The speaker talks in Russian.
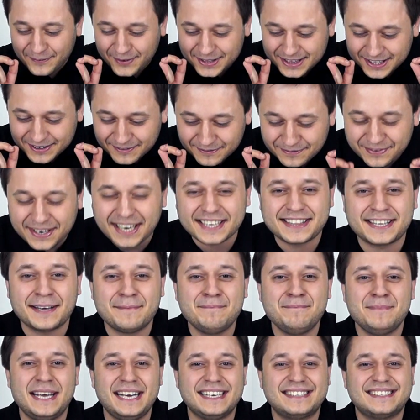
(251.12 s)
вот в
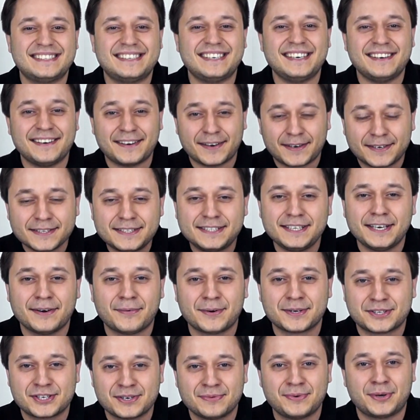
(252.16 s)
этом месте, где
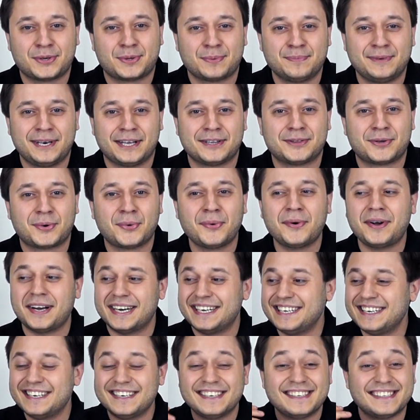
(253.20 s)
вот живет у меня друг,
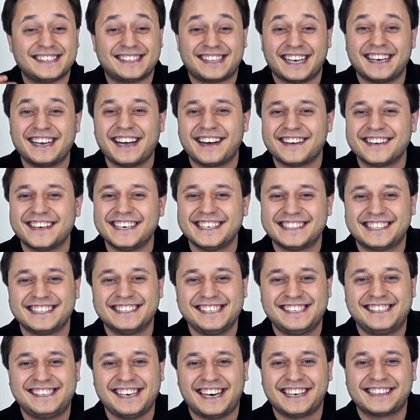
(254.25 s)
стояла эта
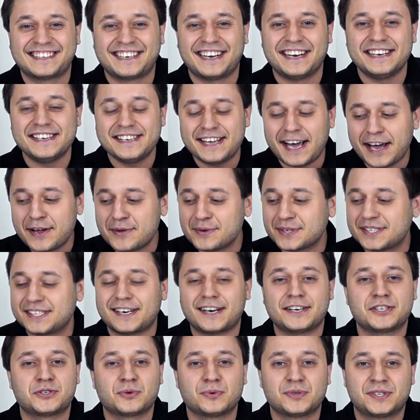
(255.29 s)
десятка. Я ее
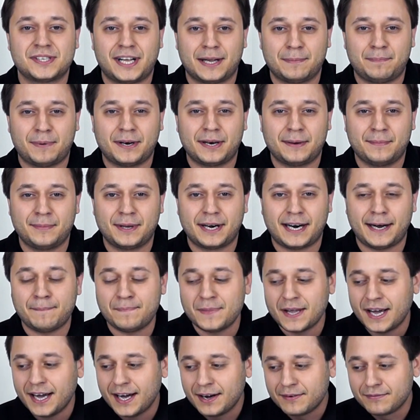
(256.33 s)
сразу узнал по номерам.
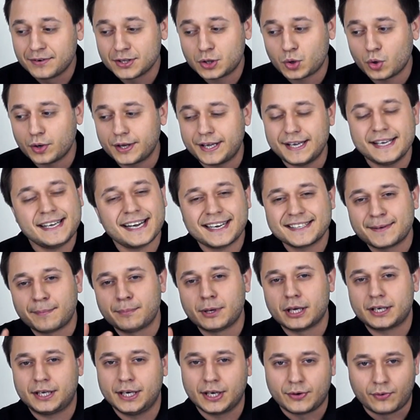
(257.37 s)
В итоге я
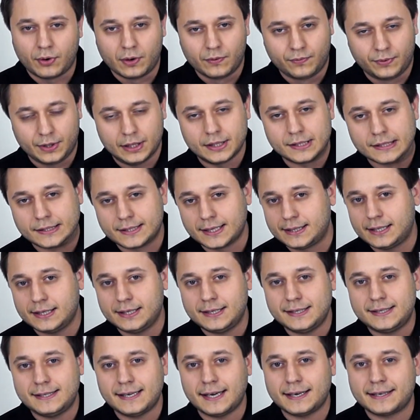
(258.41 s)
заблокировал выезд этой
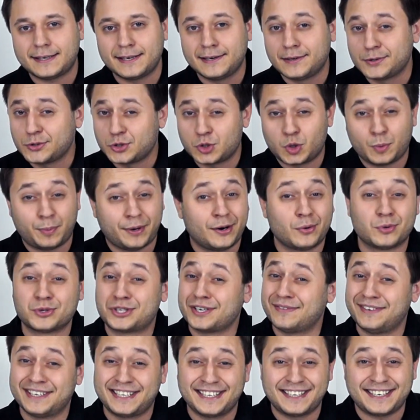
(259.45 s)
десятки, для того, чтобы она
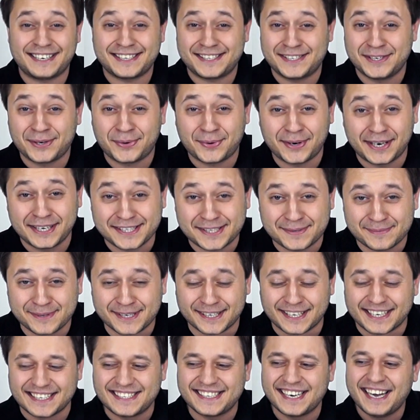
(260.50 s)
уже в этот раз никуда не
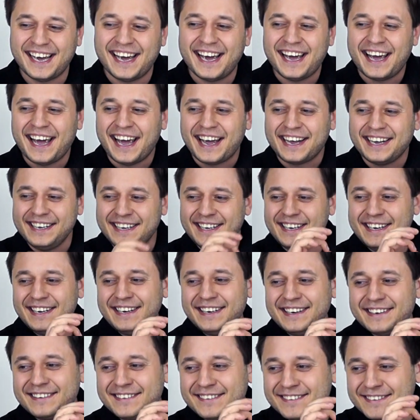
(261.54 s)
смылась.
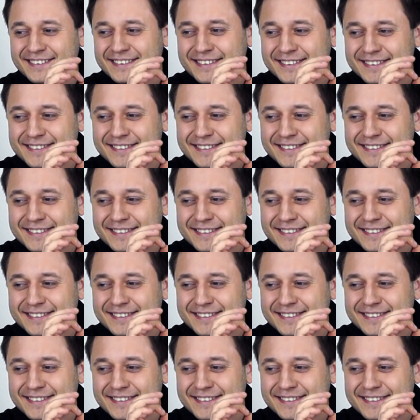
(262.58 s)
И э,